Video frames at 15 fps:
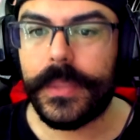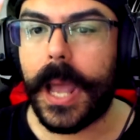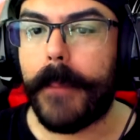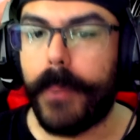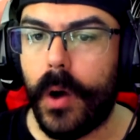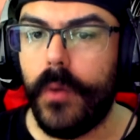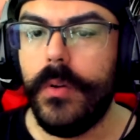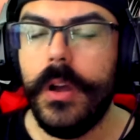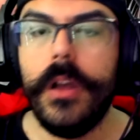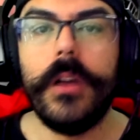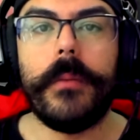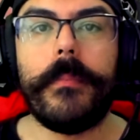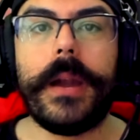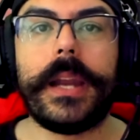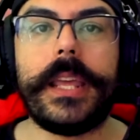tá bom?
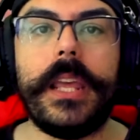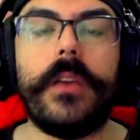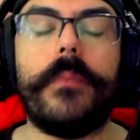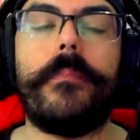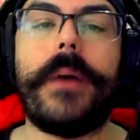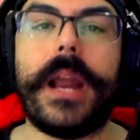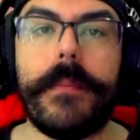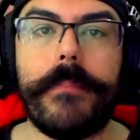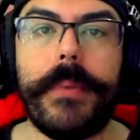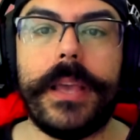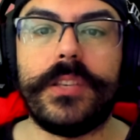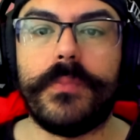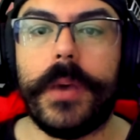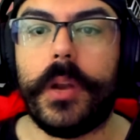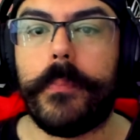Marquinho,
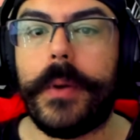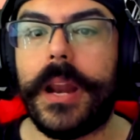parabéns, mano.